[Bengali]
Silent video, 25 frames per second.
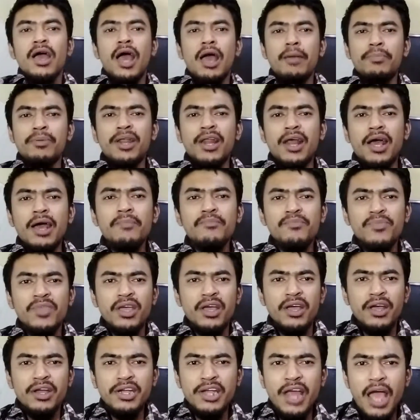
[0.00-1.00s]
আপনারা
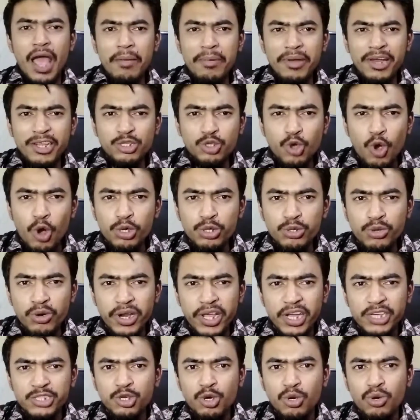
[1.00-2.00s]
ডায়াবেটিস
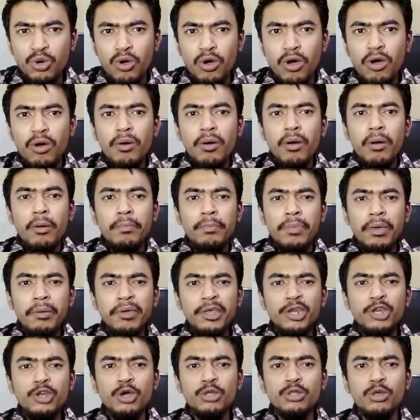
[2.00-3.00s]
কন্ট্রোলের জন্য
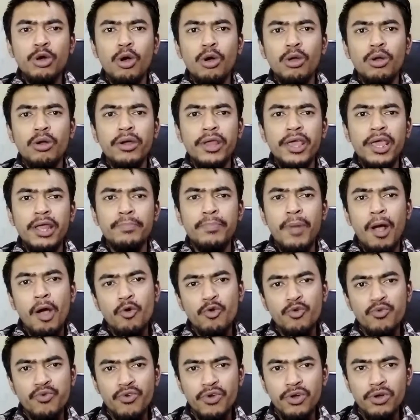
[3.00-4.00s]
বিভিন্ন ধরনের
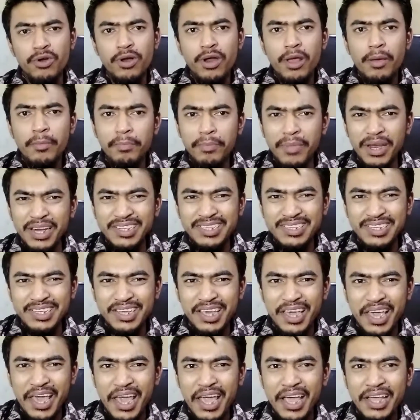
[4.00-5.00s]
পাওয়ারফুল মেডিসিন
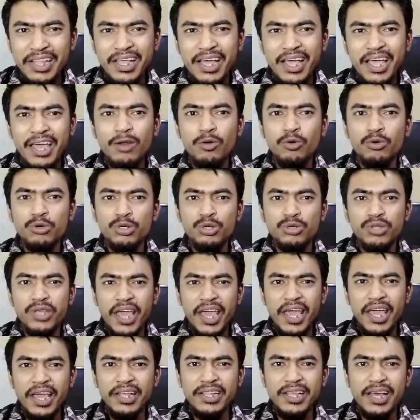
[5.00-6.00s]
খেয়ে থাকেন ওষুধ
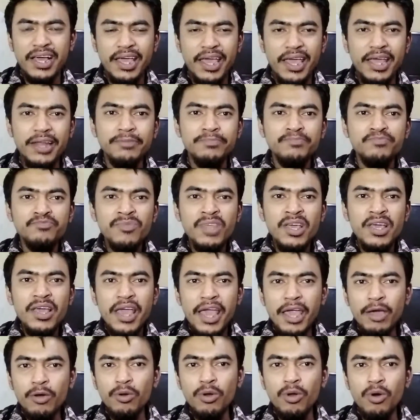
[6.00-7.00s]
খেয়ে থাকেন
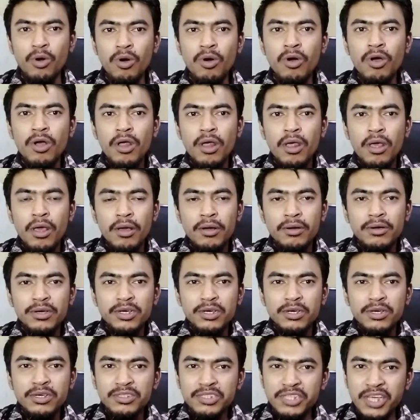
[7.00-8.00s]
এগুলো
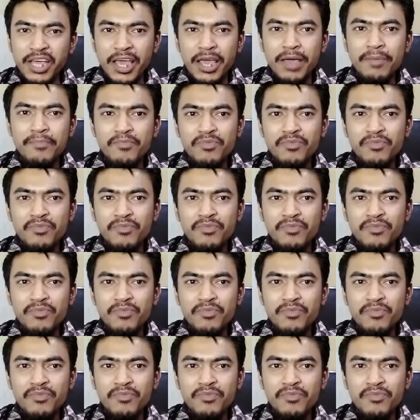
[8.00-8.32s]
যে